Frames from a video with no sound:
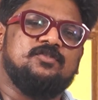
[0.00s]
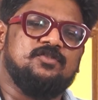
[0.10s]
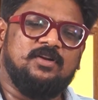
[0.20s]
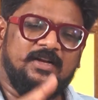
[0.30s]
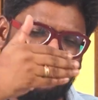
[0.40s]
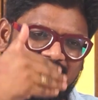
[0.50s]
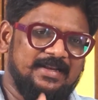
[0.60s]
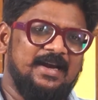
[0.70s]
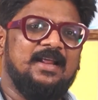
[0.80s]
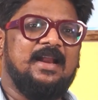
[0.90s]
ఒక జోనర్ ఈ
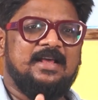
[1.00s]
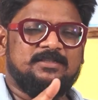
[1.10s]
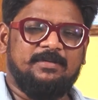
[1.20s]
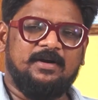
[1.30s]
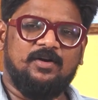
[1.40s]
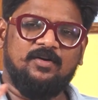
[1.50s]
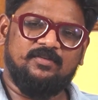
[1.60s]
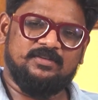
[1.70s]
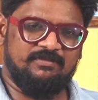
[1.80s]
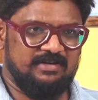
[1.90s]
థ్రిల్లర్ ఆస్పెక్ట్లో
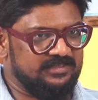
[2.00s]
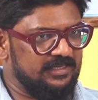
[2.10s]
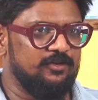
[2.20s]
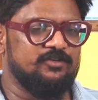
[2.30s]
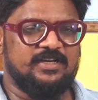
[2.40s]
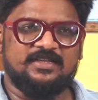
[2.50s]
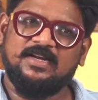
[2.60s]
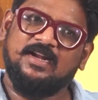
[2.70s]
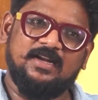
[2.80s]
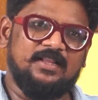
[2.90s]
వాడు ఎందుకు
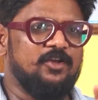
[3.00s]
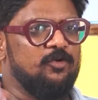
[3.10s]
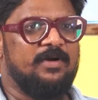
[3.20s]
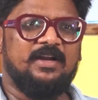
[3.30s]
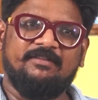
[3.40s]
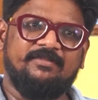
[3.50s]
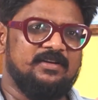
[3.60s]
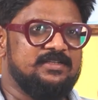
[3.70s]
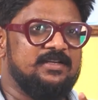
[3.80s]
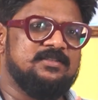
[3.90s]
చేశాడనేది హ్యూమన్
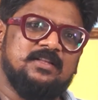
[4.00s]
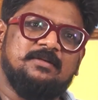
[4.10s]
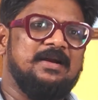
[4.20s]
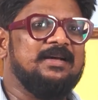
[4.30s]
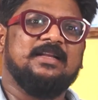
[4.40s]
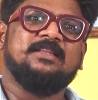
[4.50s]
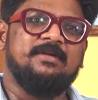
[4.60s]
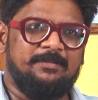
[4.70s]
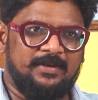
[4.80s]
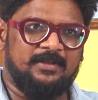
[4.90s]
ట్రాఫింగ్ చేస్తుందని మనకు
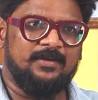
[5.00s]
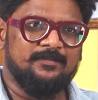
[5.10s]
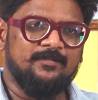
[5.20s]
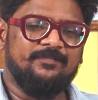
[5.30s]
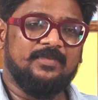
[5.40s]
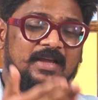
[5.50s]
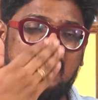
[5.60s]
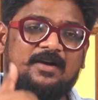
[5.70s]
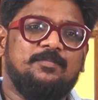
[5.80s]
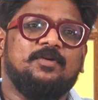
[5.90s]
అర్థమైపోయింది
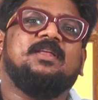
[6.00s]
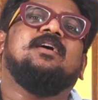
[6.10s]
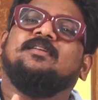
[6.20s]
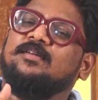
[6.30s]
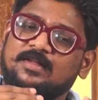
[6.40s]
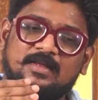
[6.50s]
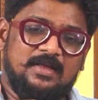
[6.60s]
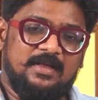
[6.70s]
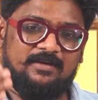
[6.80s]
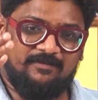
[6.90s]
కాకపోతే
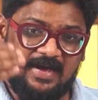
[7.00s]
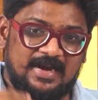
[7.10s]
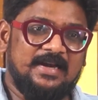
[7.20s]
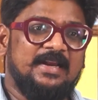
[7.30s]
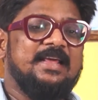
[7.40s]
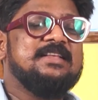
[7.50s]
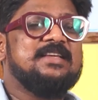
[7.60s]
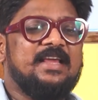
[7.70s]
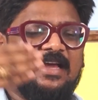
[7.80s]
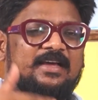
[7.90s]
వాళ్ళని
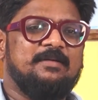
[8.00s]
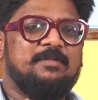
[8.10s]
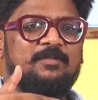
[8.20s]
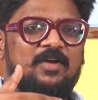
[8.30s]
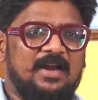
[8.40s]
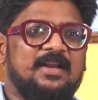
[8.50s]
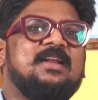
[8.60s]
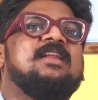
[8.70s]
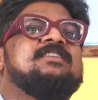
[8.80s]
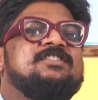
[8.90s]
రీచ్ అయ్యే క్రమంలో
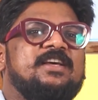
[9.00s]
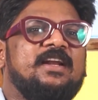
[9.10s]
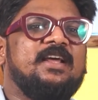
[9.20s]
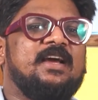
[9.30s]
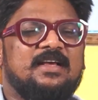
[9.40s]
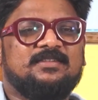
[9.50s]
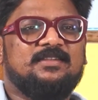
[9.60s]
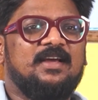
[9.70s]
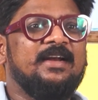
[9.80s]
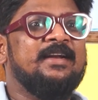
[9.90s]
నరేష్ జర్నీ
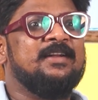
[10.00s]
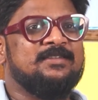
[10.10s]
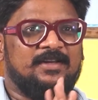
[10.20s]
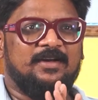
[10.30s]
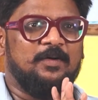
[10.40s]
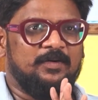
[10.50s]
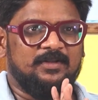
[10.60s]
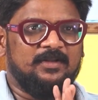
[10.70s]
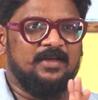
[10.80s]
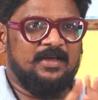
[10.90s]
కాస్త ఇంట్రెస్టింగ్గా ఉంటుంది